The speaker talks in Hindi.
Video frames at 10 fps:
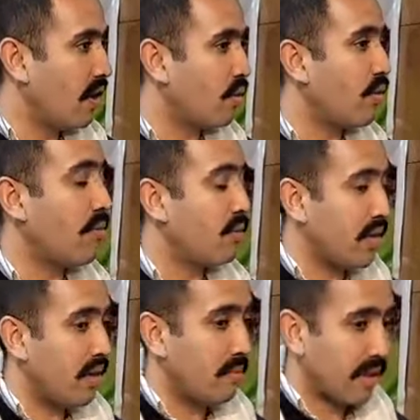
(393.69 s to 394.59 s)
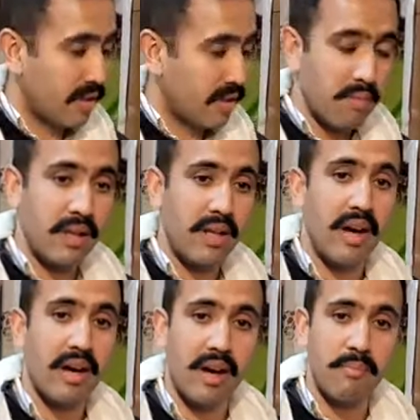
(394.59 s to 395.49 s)
उन्होंने मुझे निमंत्रण भी
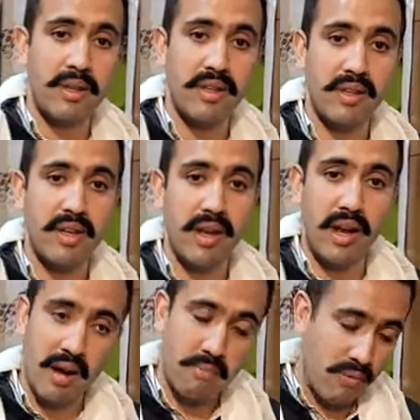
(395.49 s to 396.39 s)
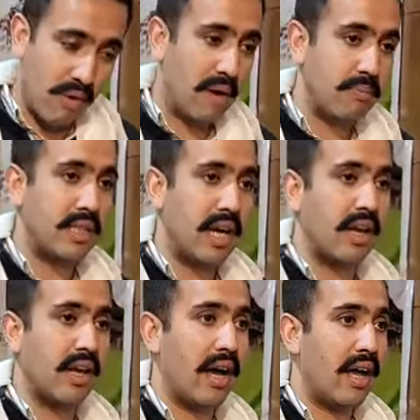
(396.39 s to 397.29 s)
दिया राम मंदिर जाने का मैं वहाँ पे
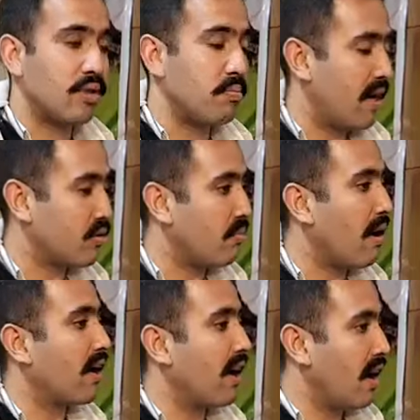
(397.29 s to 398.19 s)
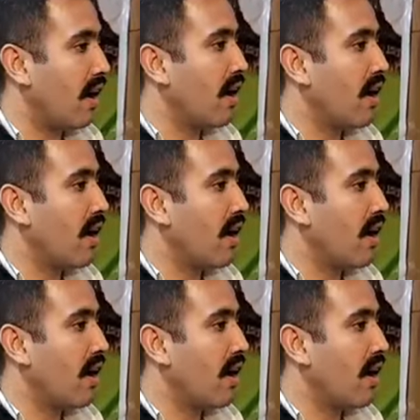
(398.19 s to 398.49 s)
जाकर आया मेरा सौभाग्य है